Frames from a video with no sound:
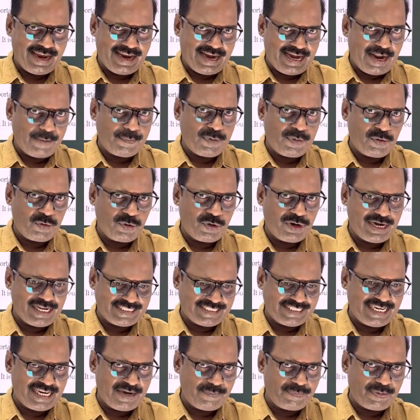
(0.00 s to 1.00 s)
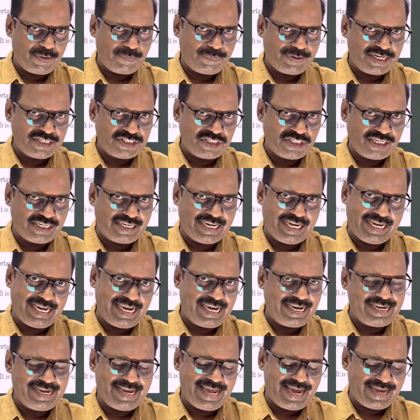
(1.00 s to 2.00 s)
நம்ம ஒரு லெசன் இப்போ படிச்சிருக்கீங்க
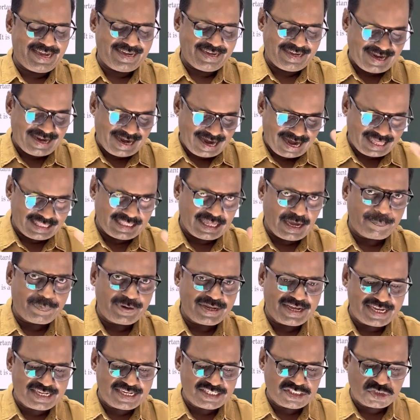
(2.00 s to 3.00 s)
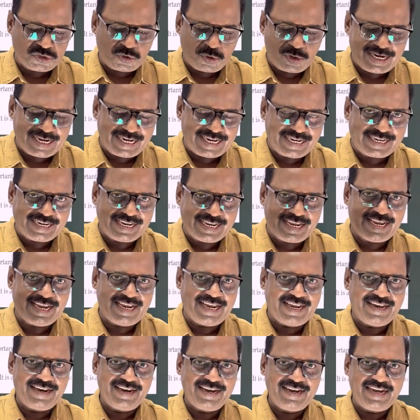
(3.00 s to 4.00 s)
இல்லையா அதை அப்படியே சொல்லிக்கிட்டே
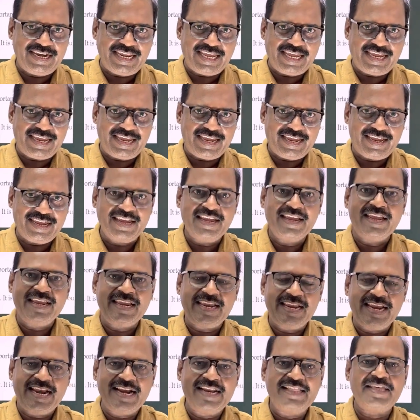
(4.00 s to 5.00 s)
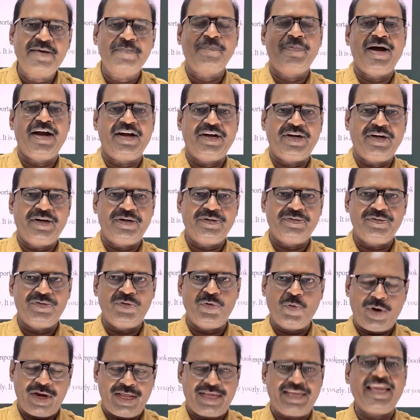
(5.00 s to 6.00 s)
நீ எழுதி பார்க்கணும்
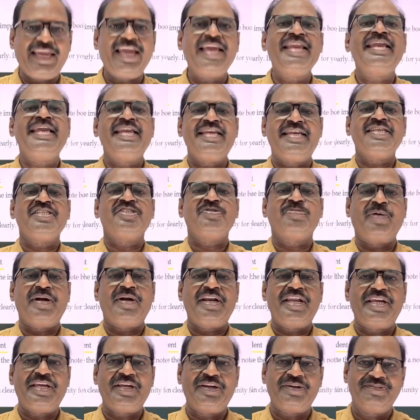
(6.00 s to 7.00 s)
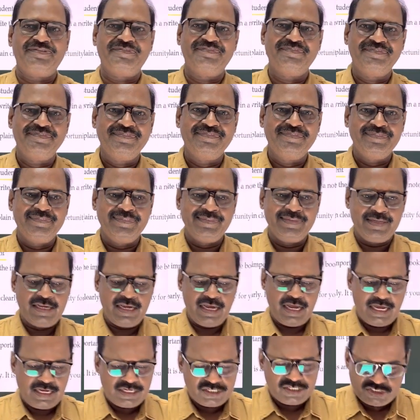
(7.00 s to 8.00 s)
உனக்கே நீ டீச் பண்ணிக்கணும்
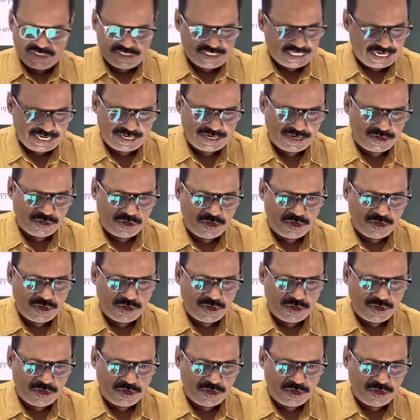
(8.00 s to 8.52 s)
சரி